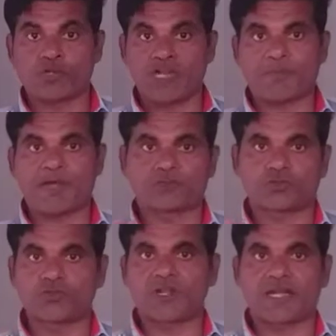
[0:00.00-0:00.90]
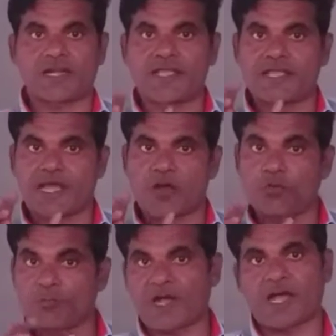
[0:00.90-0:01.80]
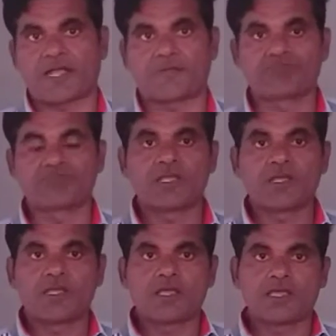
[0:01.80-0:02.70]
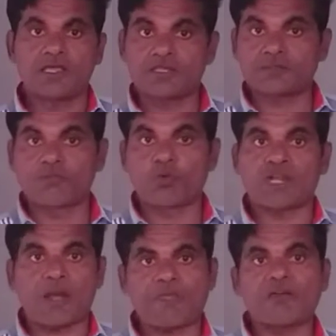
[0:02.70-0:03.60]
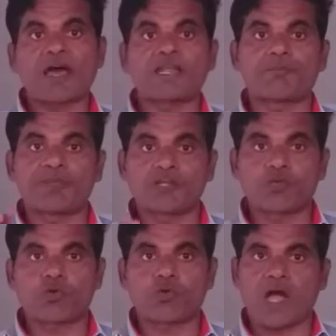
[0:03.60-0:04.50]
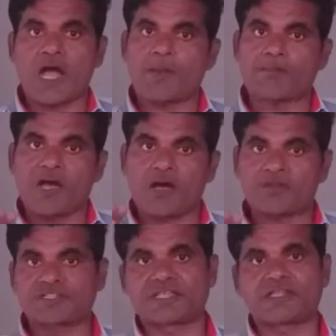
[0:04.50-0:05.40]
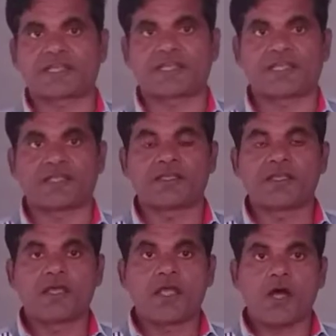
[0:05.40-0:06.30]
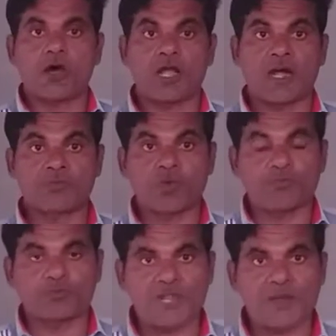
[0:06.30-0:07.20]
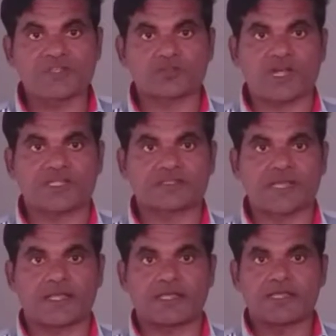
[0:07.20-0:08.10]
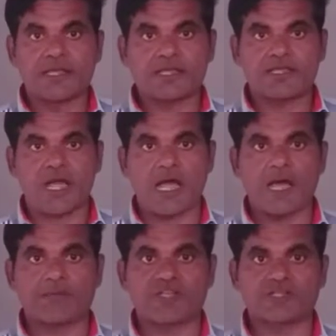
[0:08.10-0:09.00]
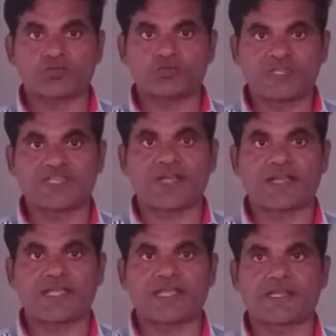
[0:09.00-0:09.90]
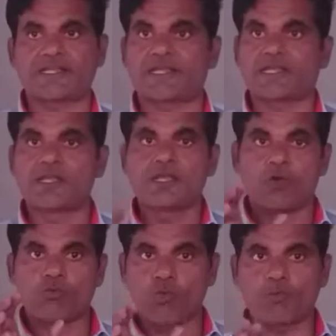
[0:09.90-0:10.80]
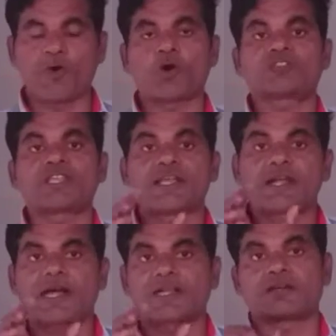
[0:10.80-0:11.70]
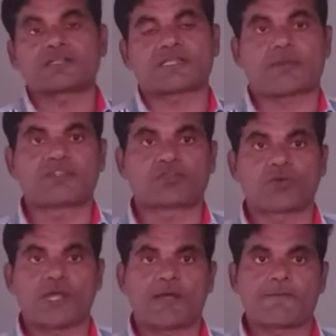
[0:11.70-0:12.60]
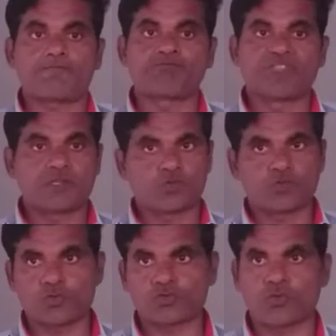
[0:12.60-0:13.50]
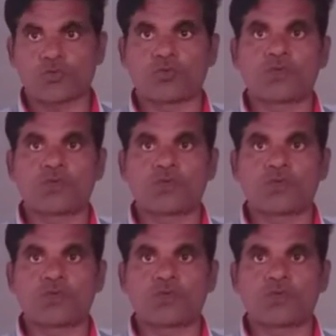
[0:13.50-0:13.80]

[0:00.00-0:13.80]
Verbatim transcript: मोटापा दूर करने का उपाय इस मोटापे वाले वीडियो को आप अवश्य देखें और हमको पूरा विश्वास है कि आपके सुखी रहने के लिए वो बहुत ही कारगर साबित होगा दोस्तों